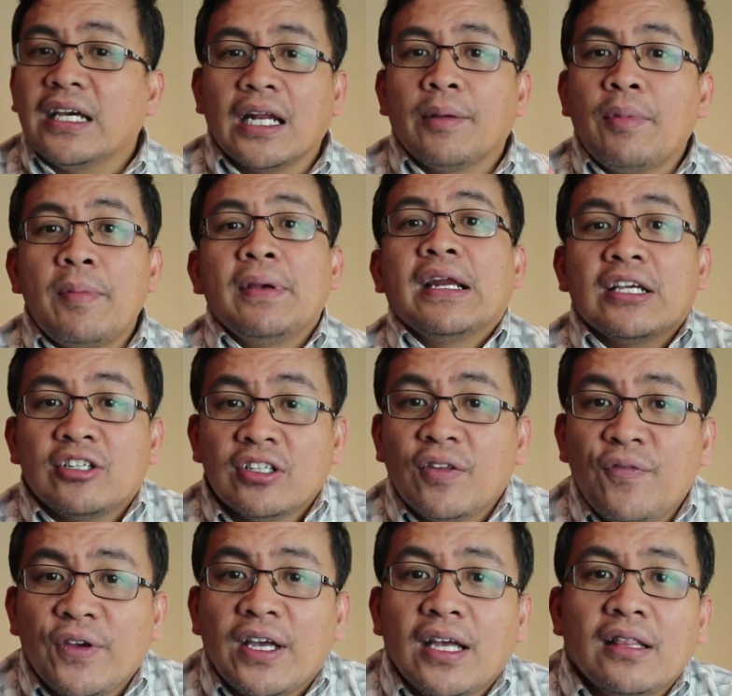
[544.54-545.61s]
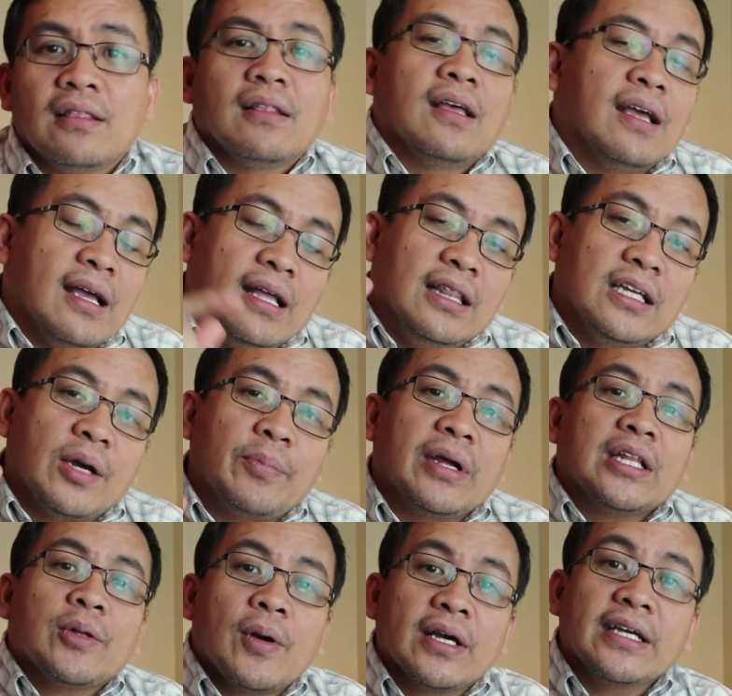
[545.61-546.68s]
hindi ka nabibigyan ng certificate, hindi ka
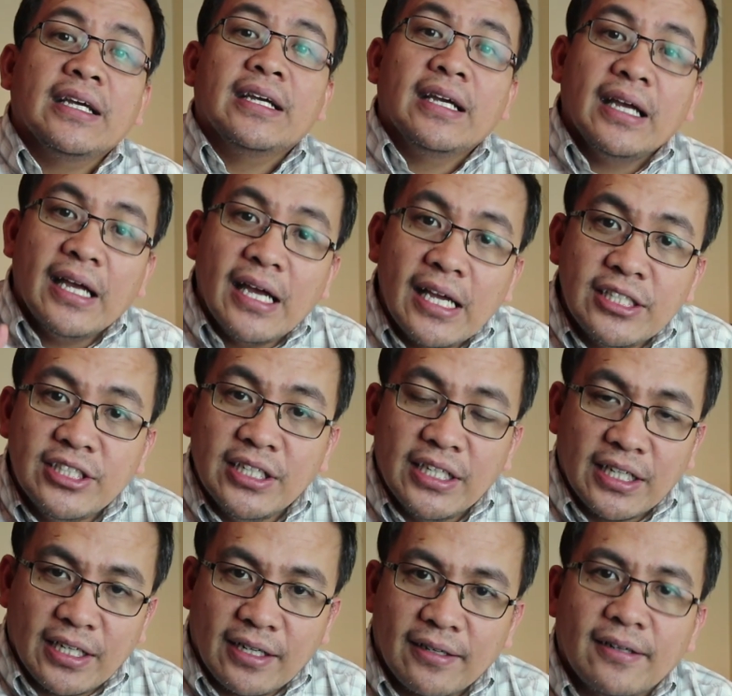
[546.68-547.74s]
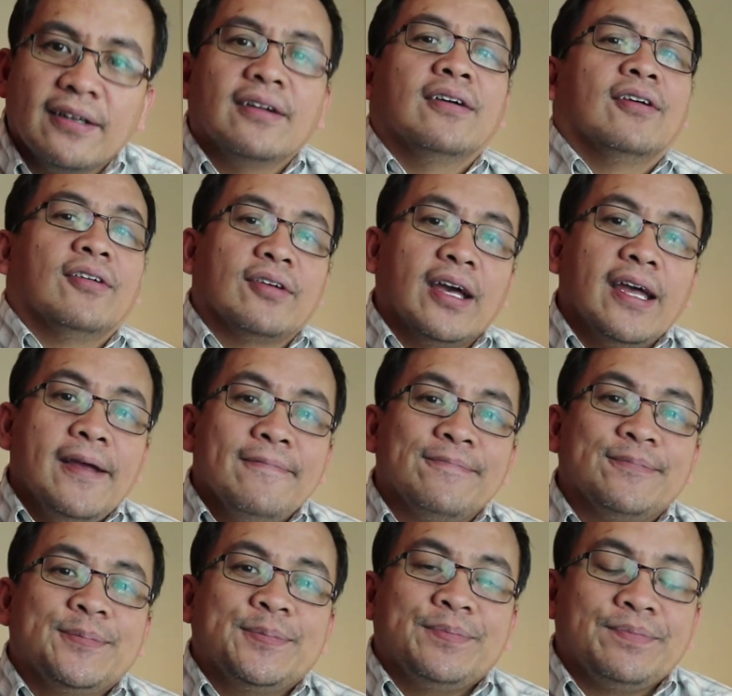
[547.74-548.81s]
pwedeng tawaging engineer. Okay?
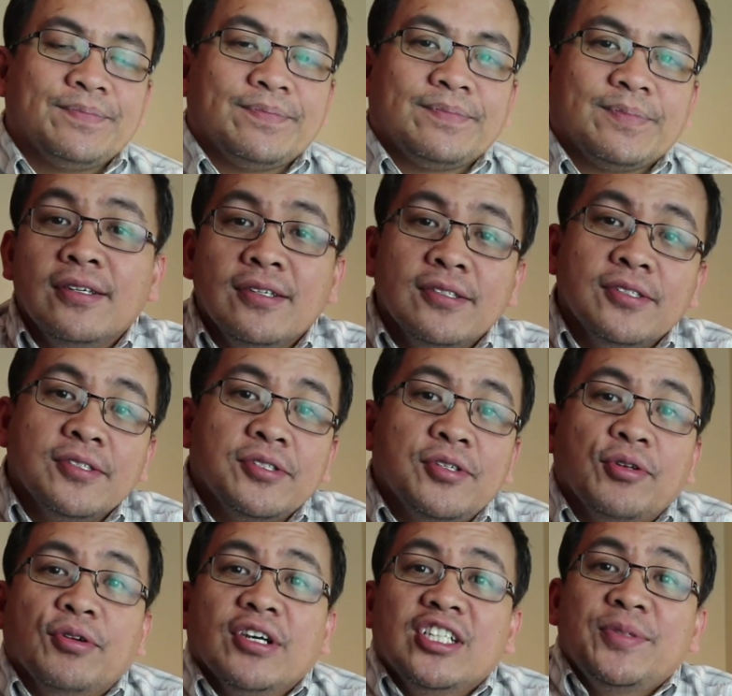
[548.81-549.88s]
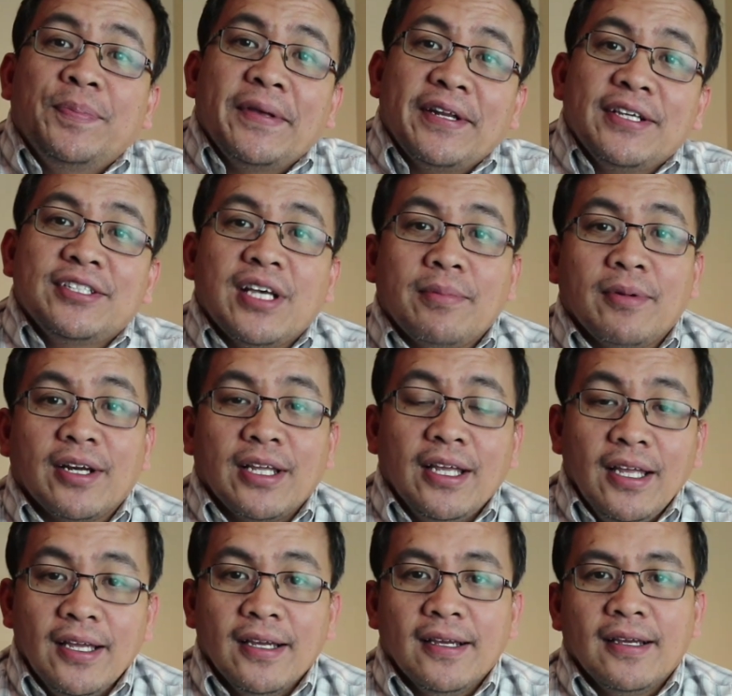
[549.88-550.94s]
So, experience
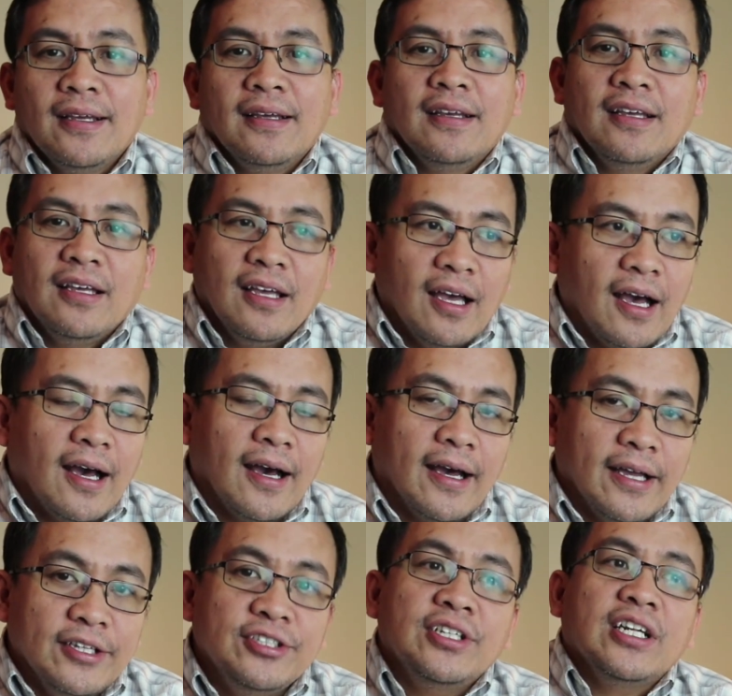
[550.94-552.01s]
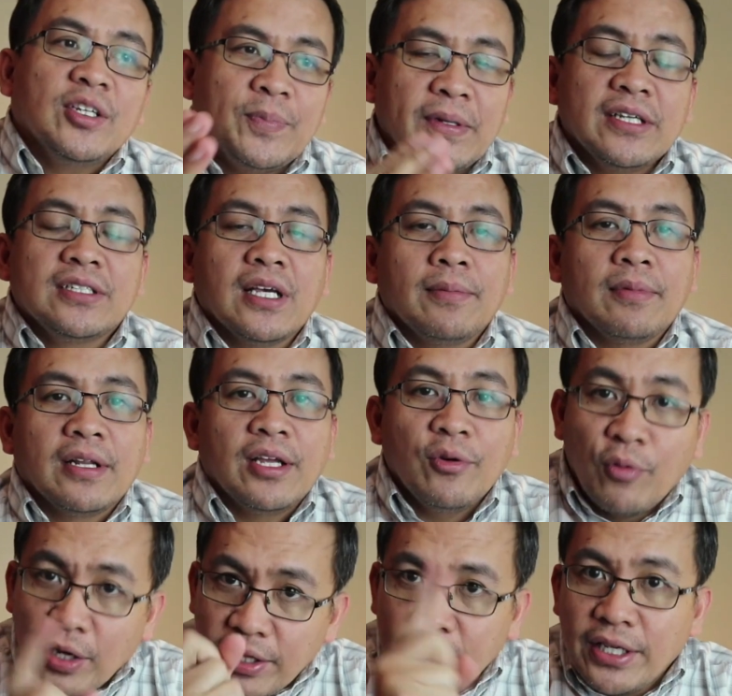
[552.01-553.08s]
summary, uh, engineer experience summary,
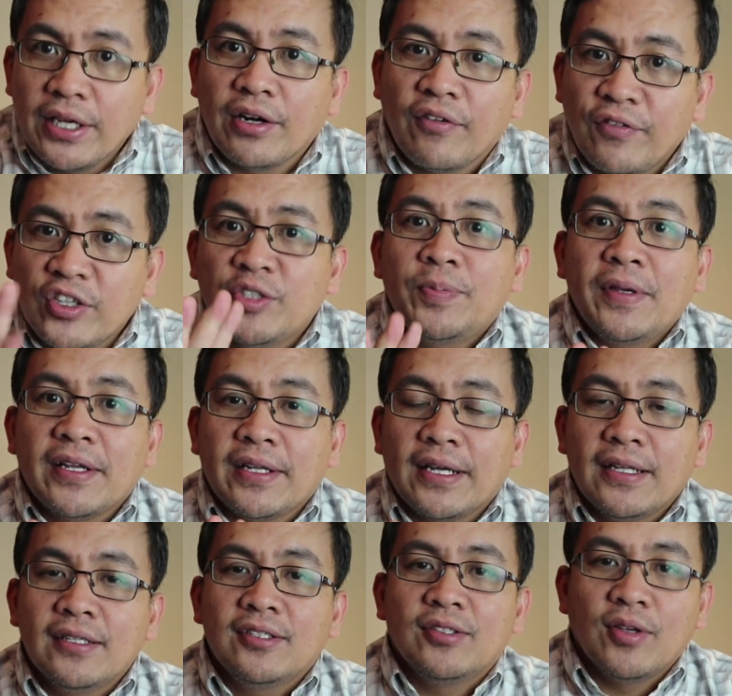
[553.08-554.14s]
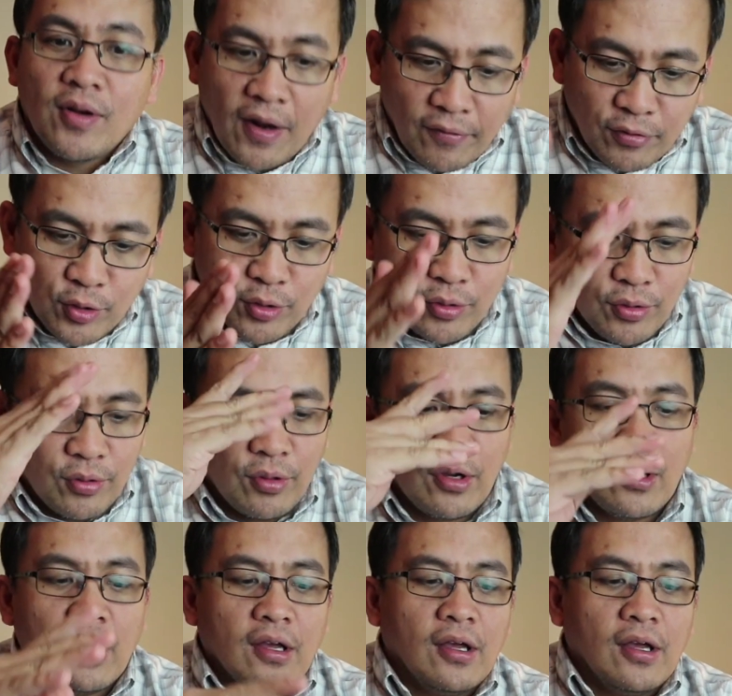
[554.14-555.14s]
one year of experience, you'll have to